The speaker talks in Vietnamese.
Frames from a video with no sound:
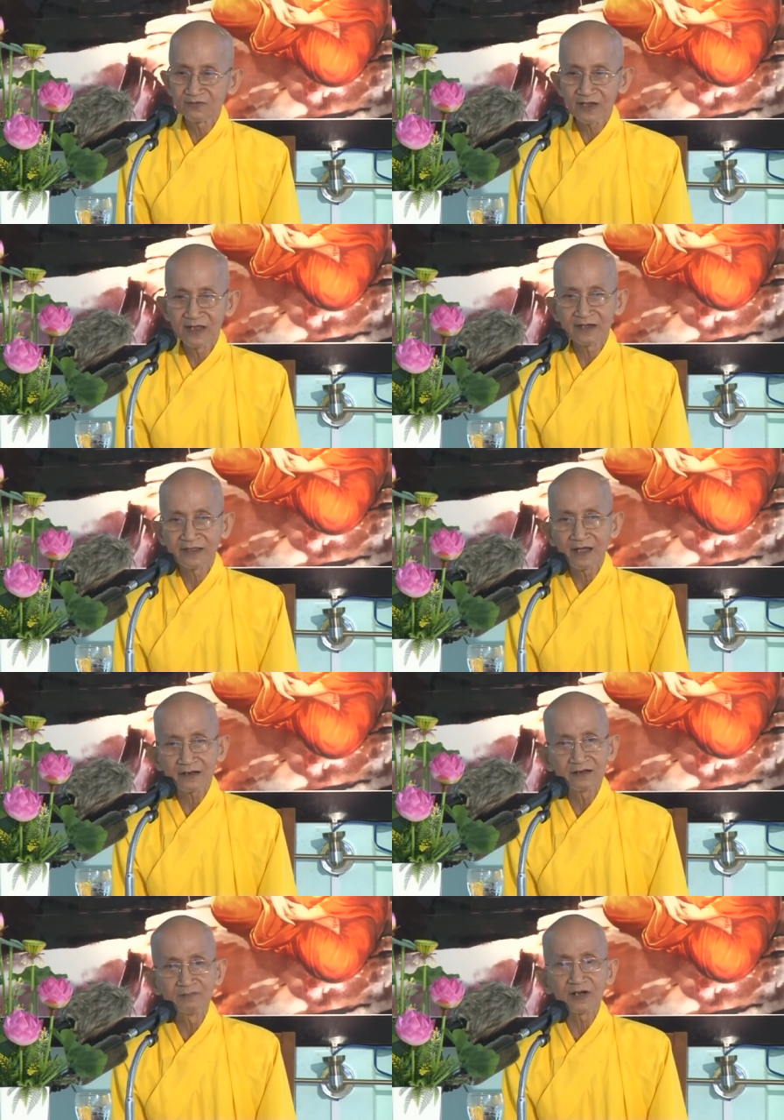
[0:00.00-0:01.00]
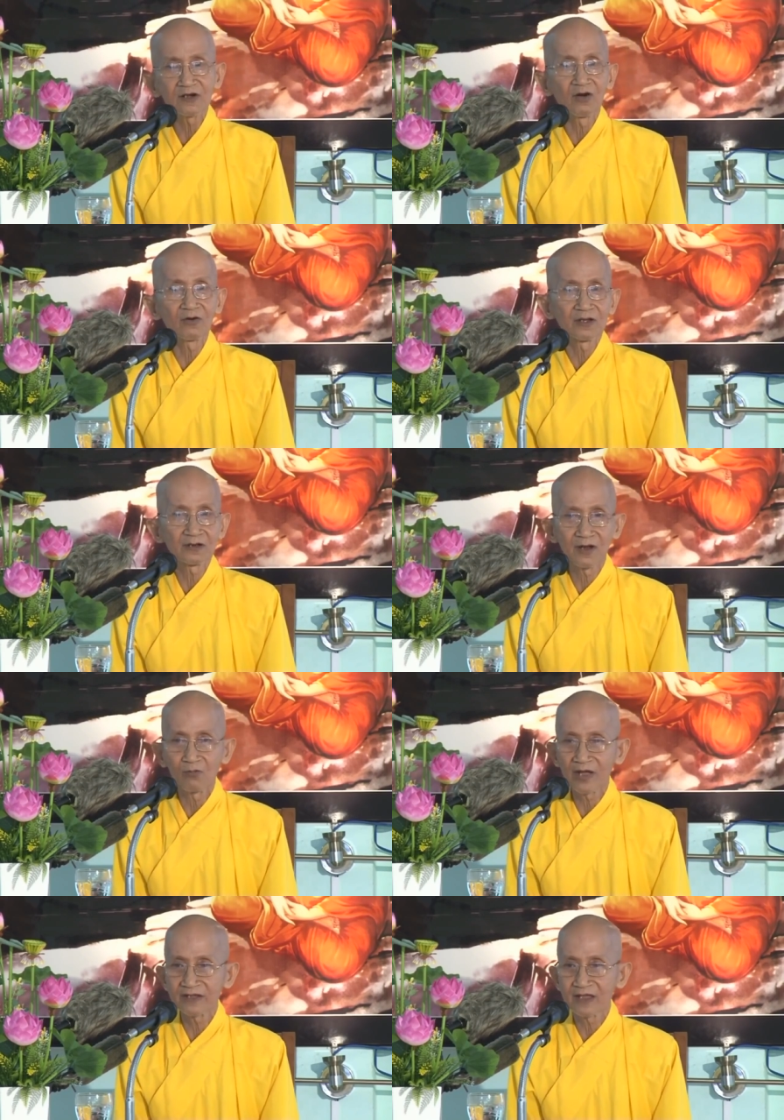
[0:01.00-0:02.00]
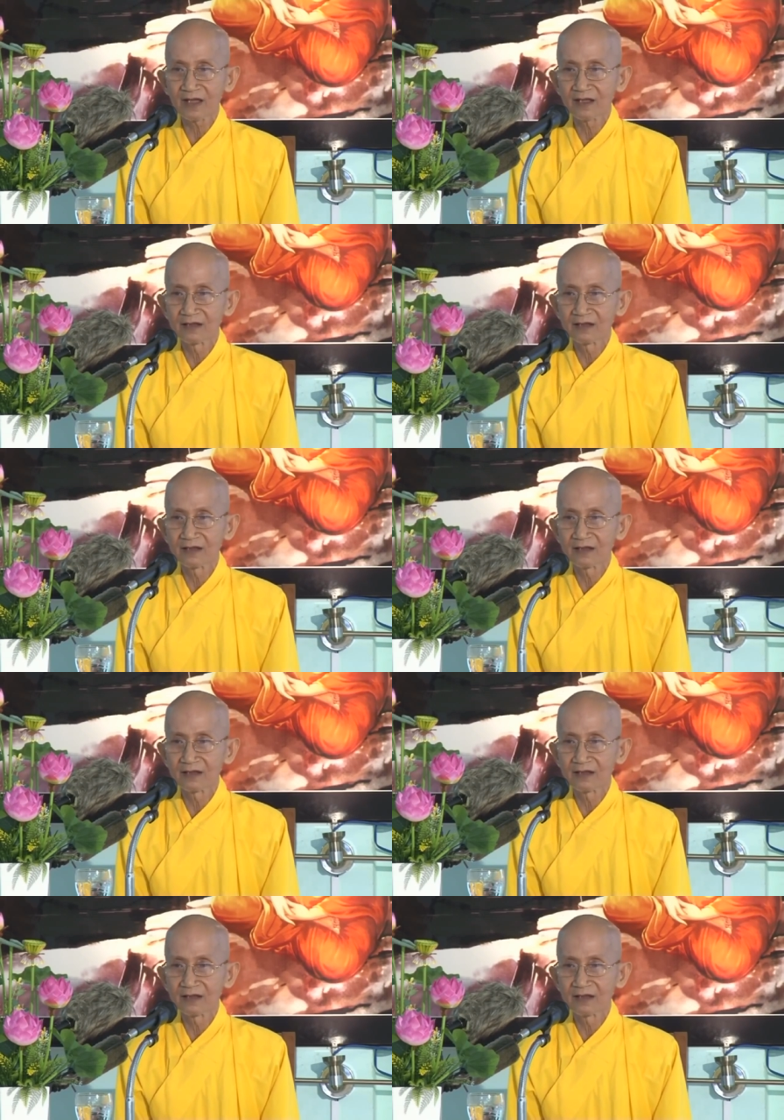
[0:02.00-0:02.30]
chúng ta hèn nhát đến mức độ đầu hàng